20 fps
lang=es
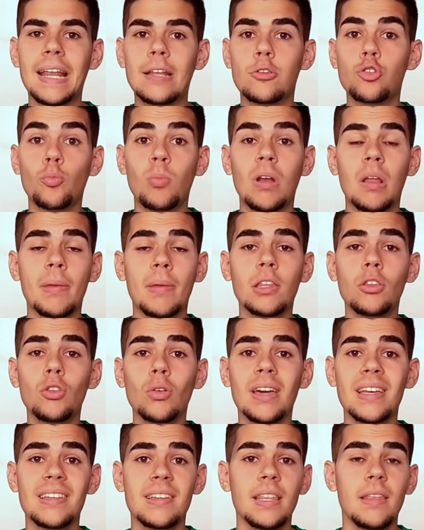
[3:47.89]
El suplemento
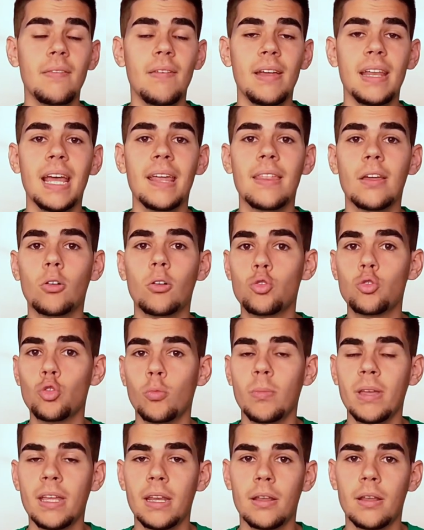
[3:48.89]
que se debería de
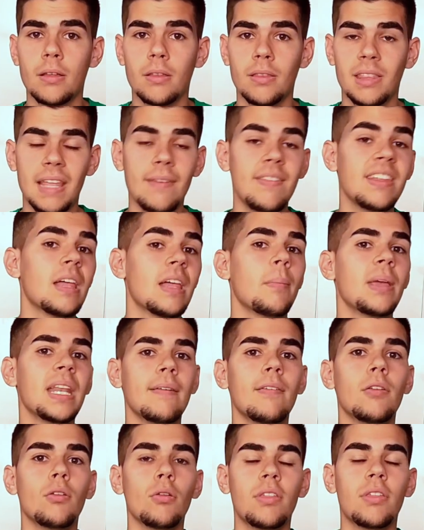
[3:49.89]
consumir de
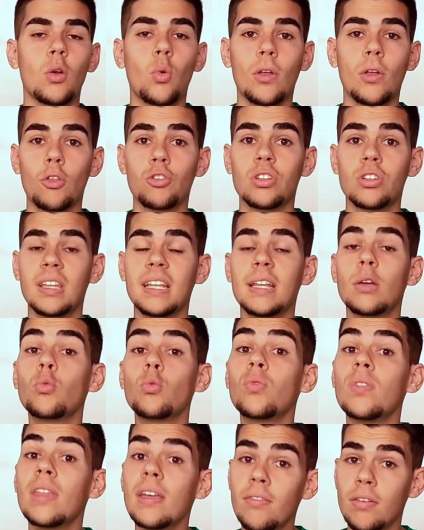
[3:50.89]
vitamina B12 cuando se tiene
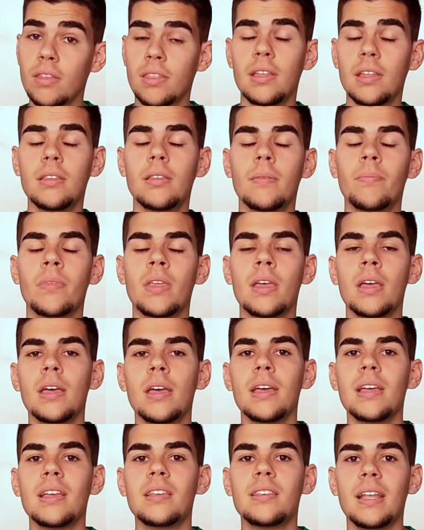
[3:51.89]
un déficit
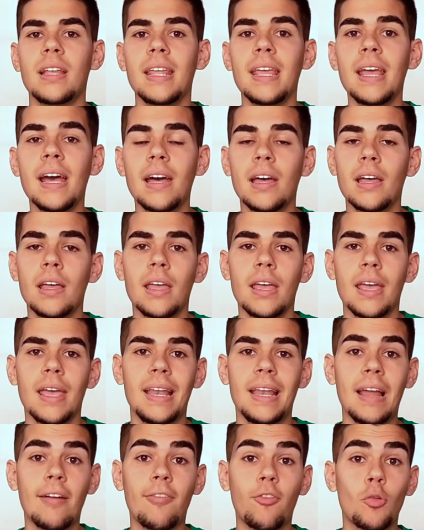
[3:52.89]
sería
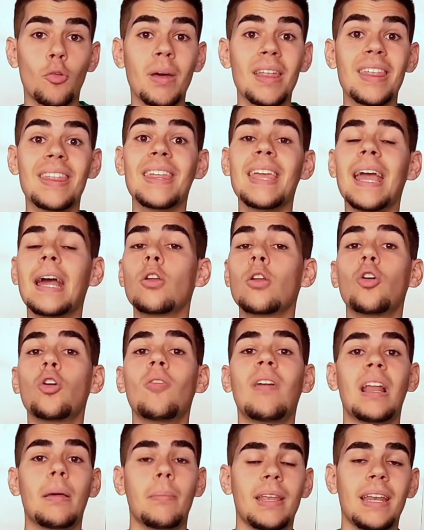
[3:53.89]
la forma
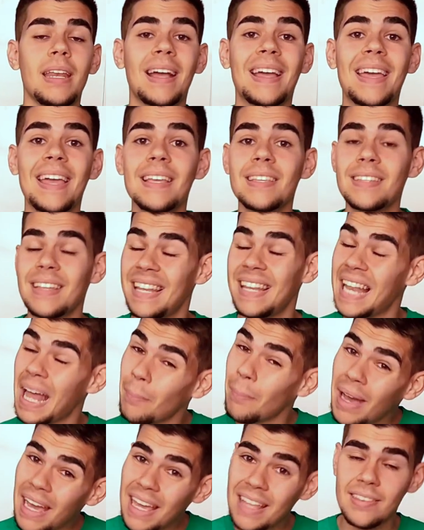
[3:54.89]
cianocobalamina, que es la
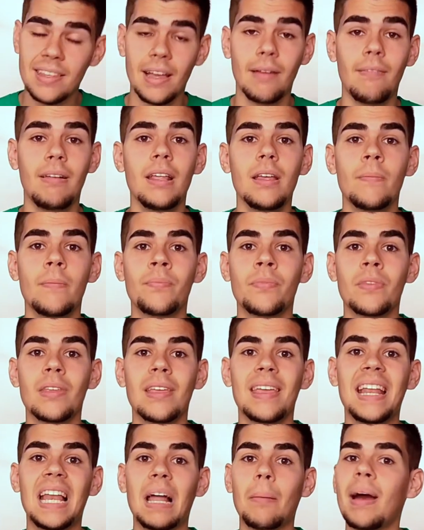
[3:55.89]
más estable
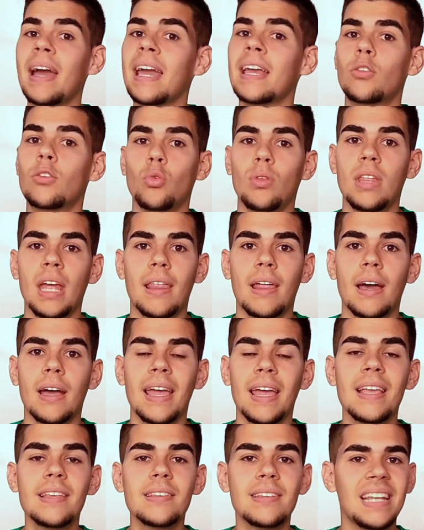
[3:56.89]
y la más estudiada.
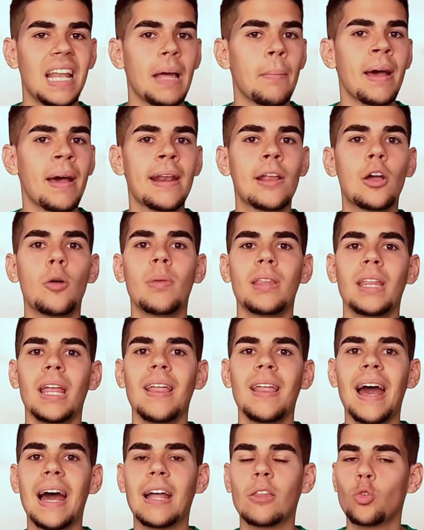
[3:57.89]
Es la más
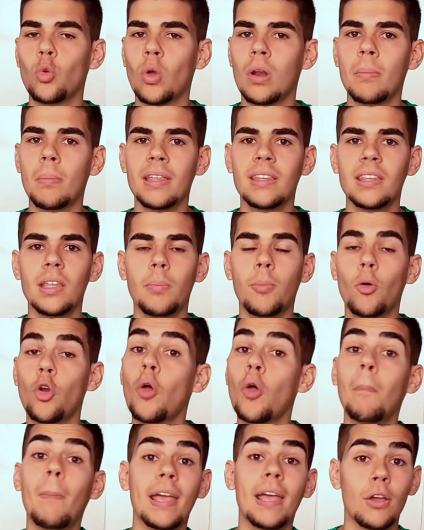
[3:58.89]
recomendada actualmente por
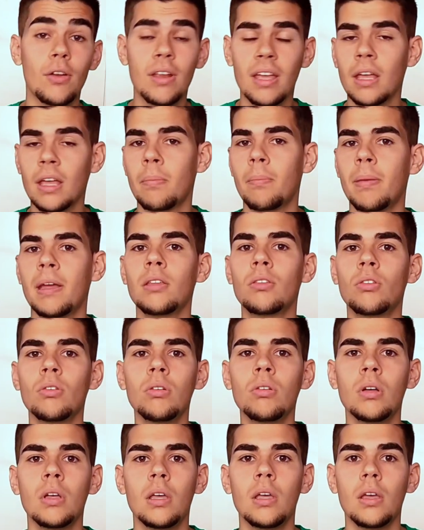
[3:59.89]
los mayores
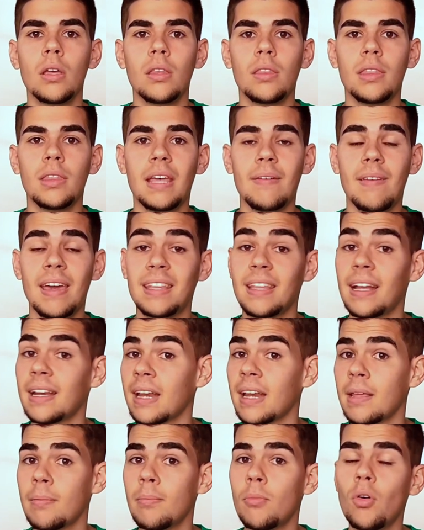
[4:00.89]
expertos de
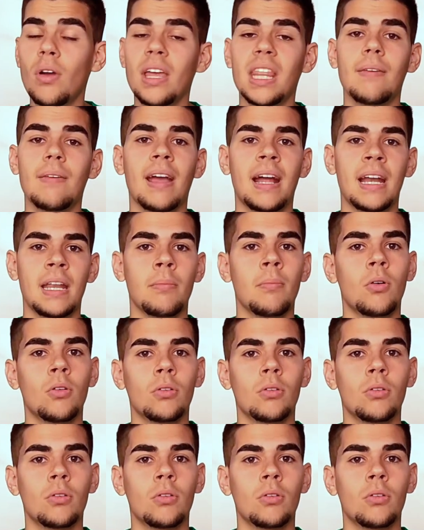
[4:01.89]
vegetarianismo y de veganismo.